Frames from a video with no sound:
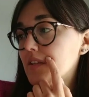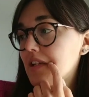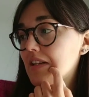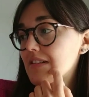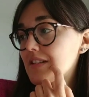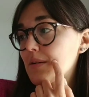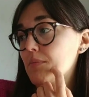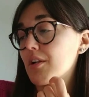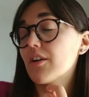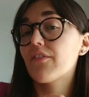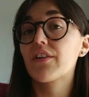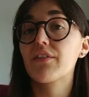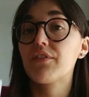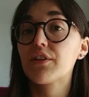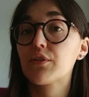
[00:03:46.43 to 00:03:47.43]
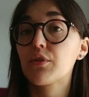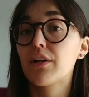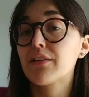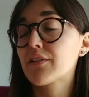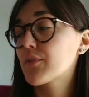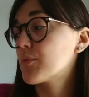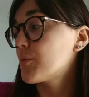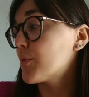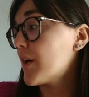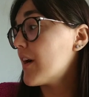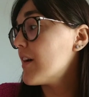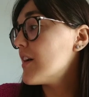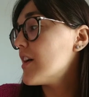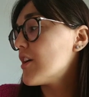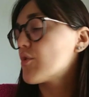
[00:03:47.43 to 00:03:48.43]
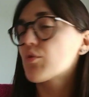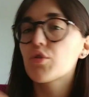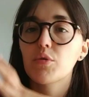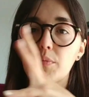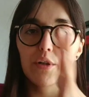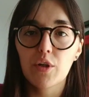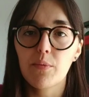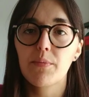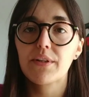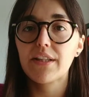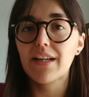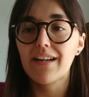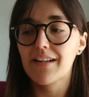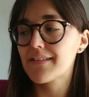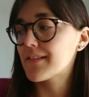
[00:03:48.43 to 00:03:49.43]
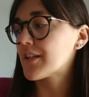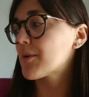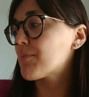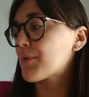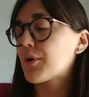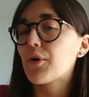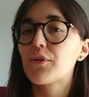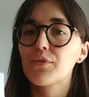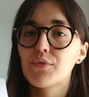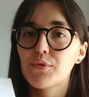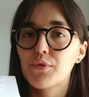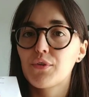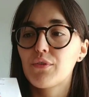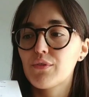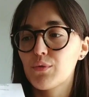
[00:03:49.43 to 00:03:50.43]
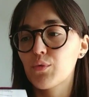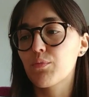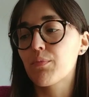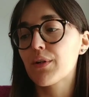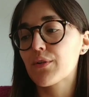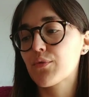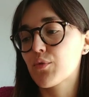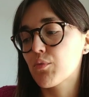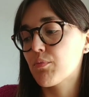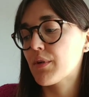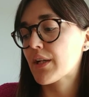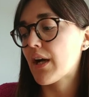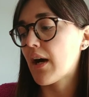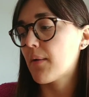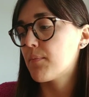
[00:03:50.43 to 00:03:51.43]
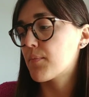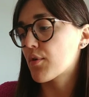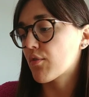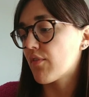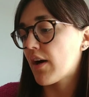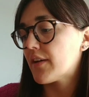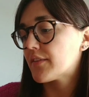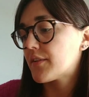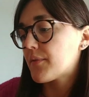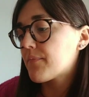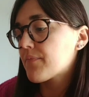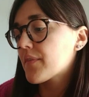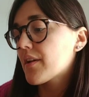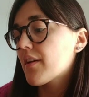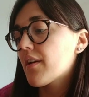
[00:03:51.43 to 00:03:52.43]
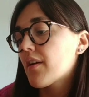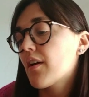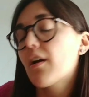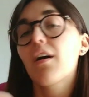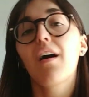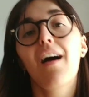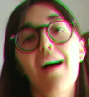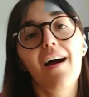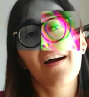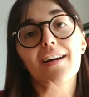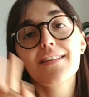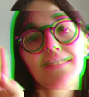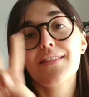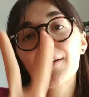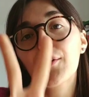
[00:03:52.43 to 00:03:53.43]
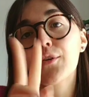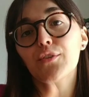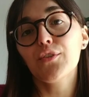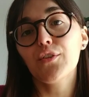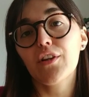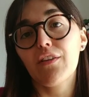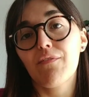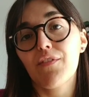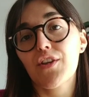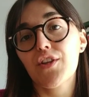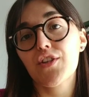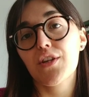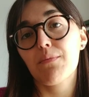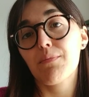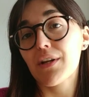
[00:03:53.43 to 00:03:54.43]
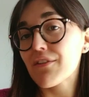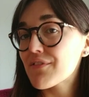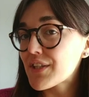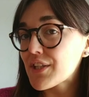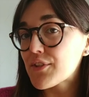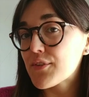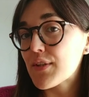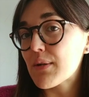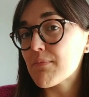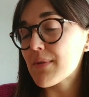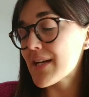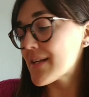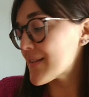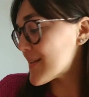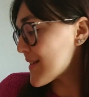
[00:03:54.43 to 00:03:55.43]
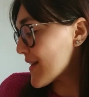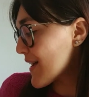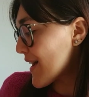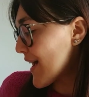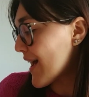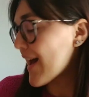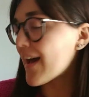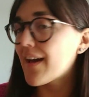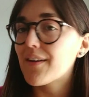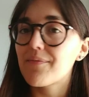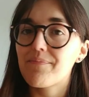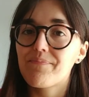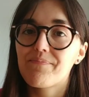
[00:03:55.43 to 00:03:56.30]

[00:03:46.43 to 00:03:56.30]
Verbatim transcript: nella stabile avrei fatto altre due, giusto per completare la serie, però sono super super approvate. Secondo invece preferito del mese è